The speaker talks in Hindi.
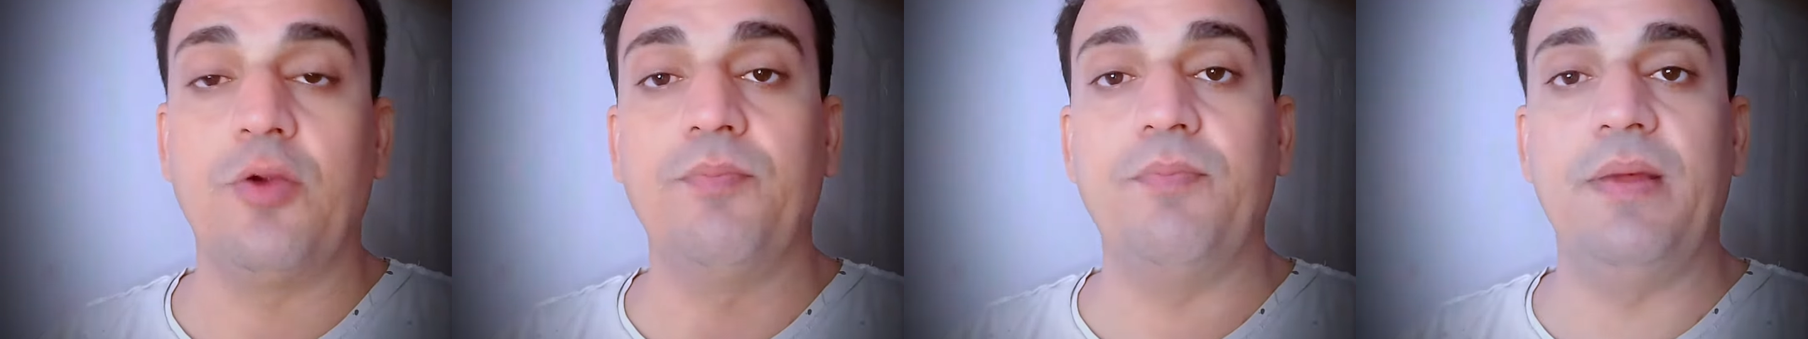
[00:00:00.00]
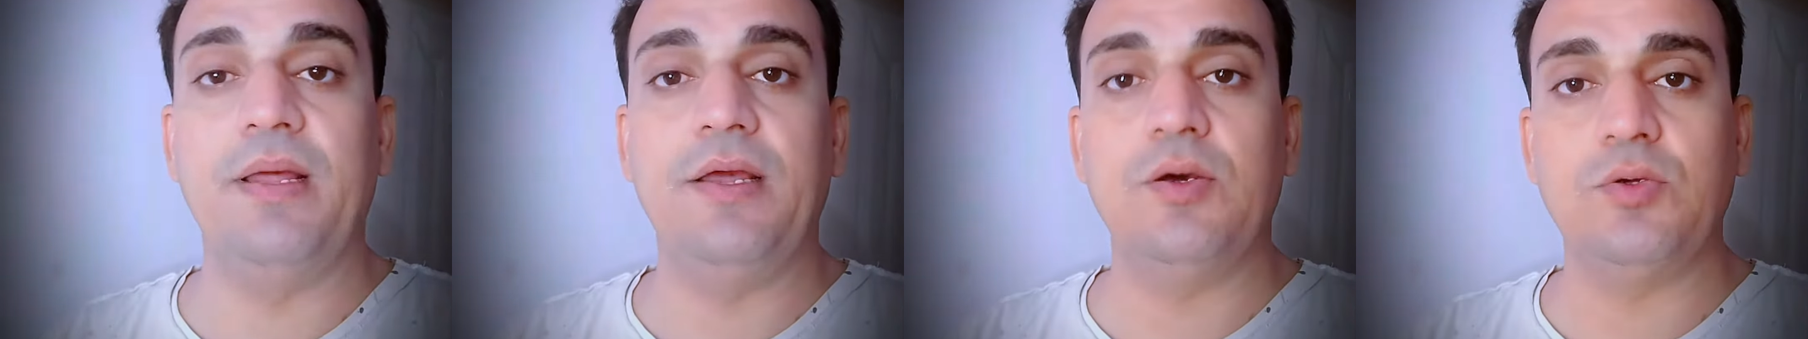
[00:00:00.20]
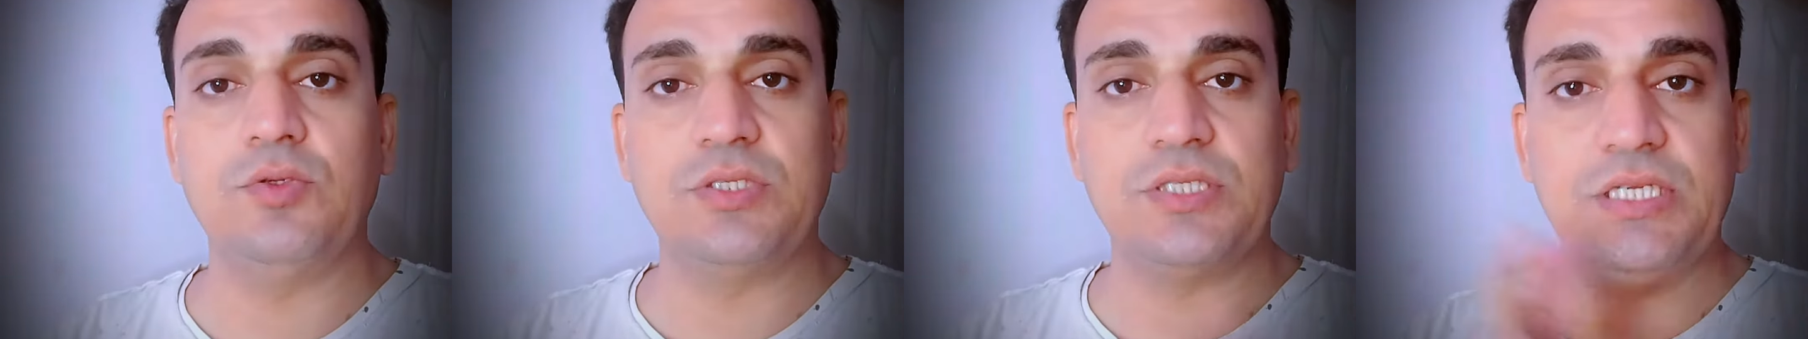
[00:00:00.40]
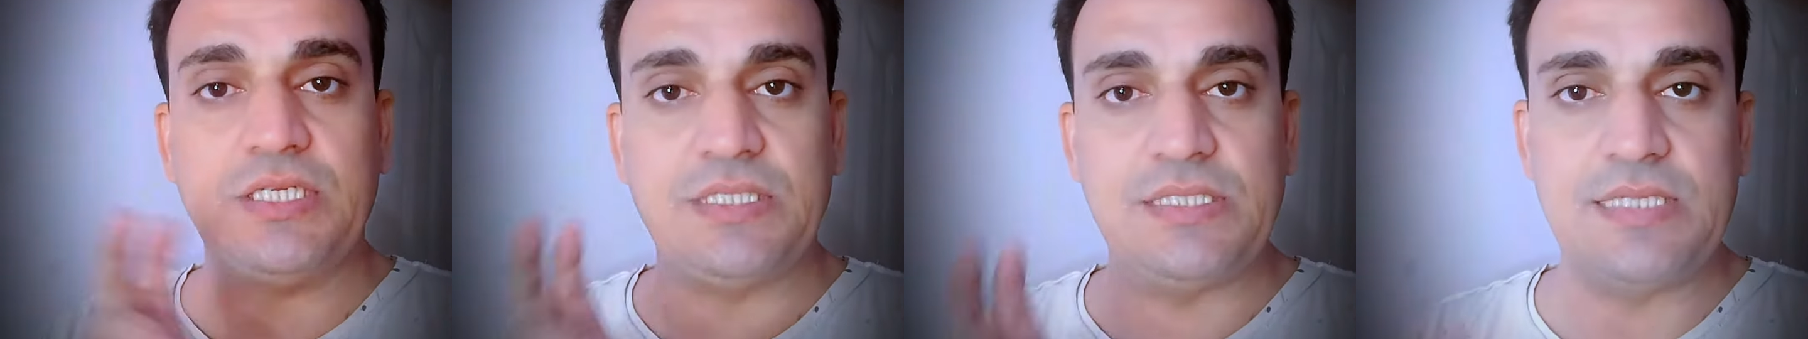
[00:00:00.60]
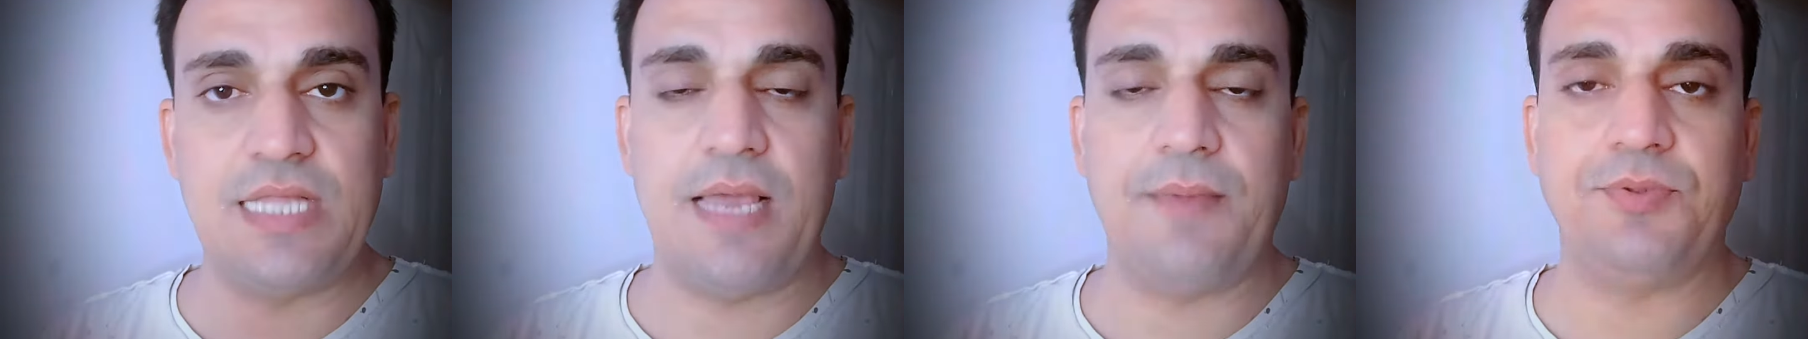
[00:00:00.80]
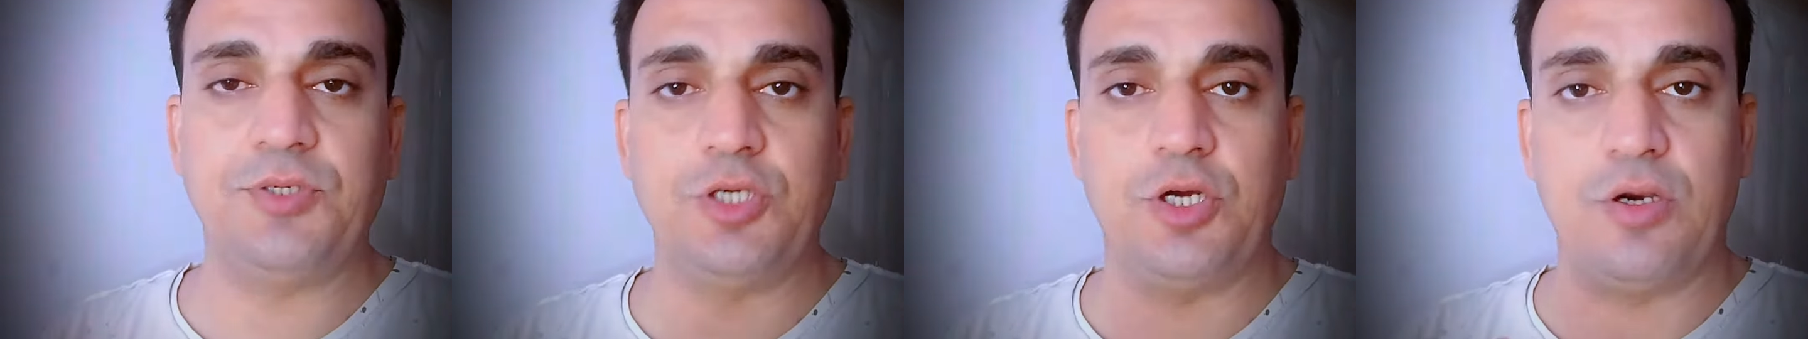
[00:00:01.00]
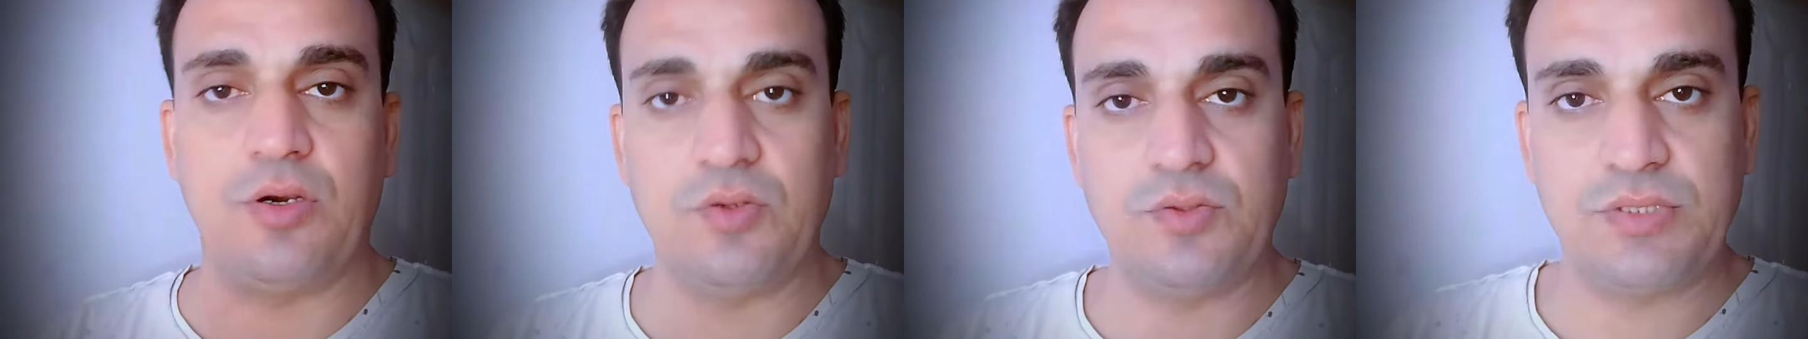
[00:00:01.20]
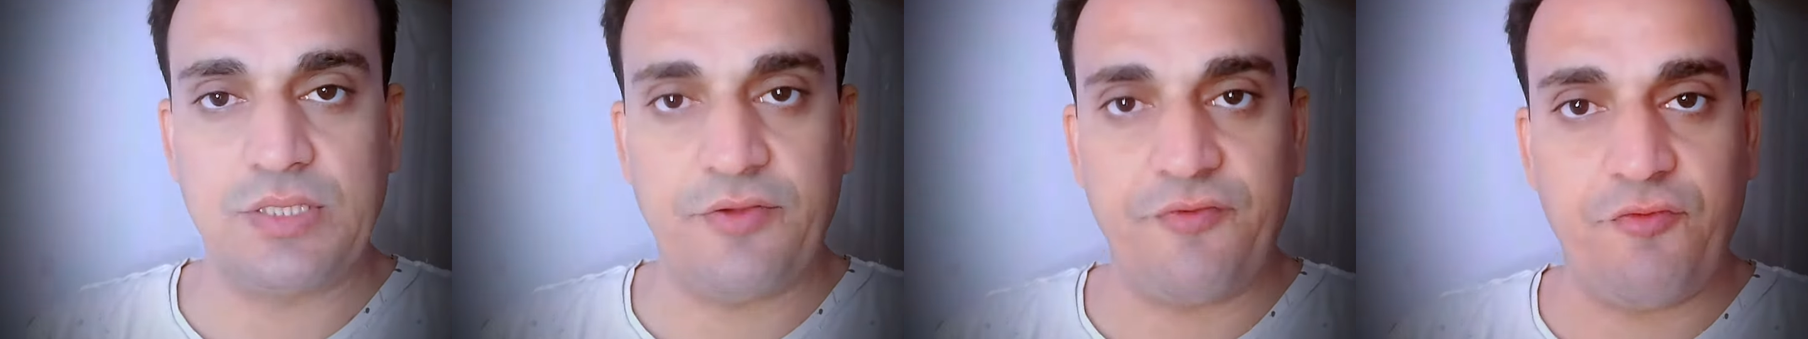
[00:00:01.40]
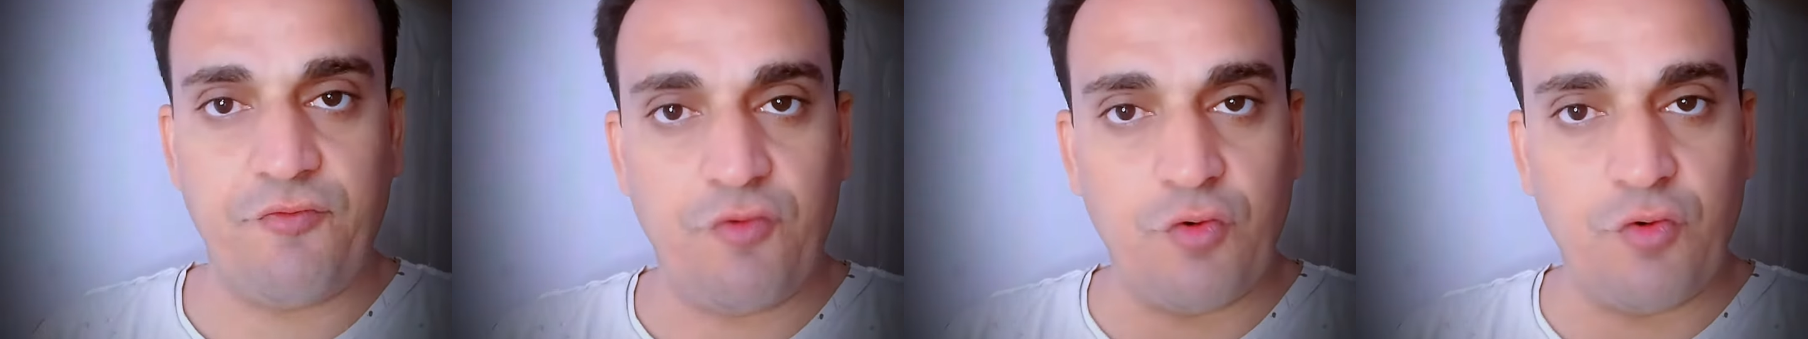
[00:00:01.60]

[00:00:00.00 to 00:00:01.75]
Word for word: मैं उसके स्नैपशॉट उसका